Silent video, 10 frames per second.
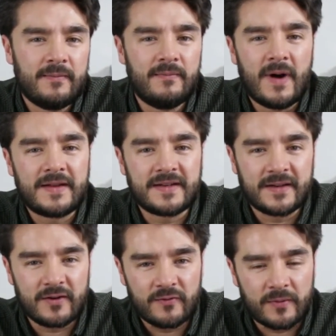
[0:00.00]
Vas
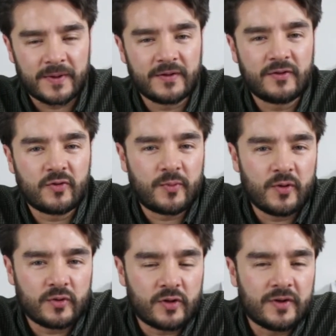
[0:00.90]
llenando la información de tus
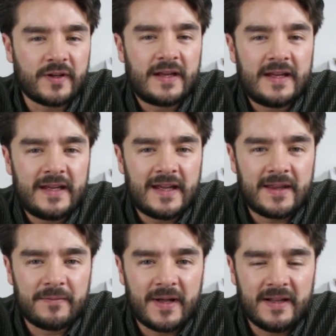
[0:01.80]
productos y
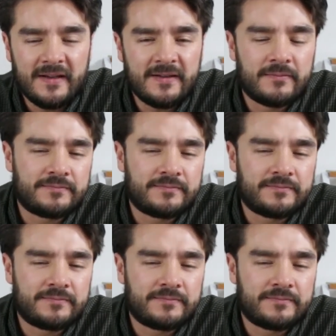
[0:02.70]
además